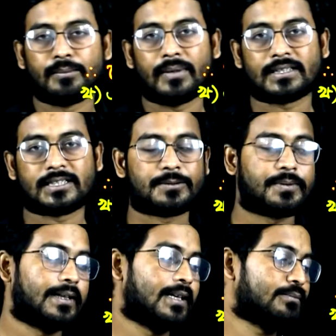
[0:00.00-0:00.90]
ভাগশেষ
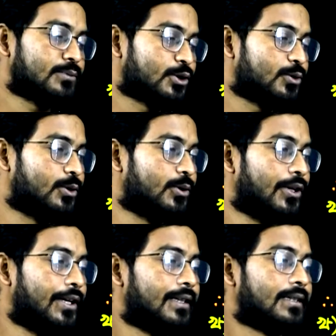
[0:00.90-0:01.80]
পেয়ে গেলাম শূন্য
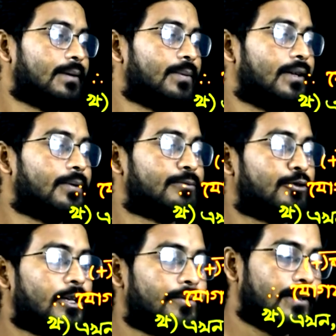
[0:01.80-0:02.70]
তার মানে আমার
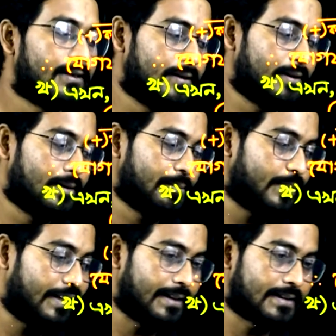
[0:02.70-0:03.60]
ফলাফল
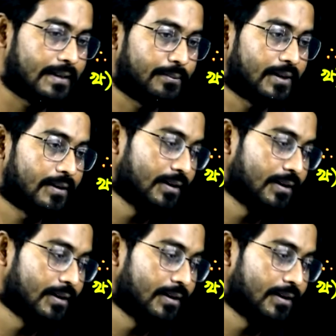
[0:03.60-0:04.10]
পেয়ে গেছি আমরা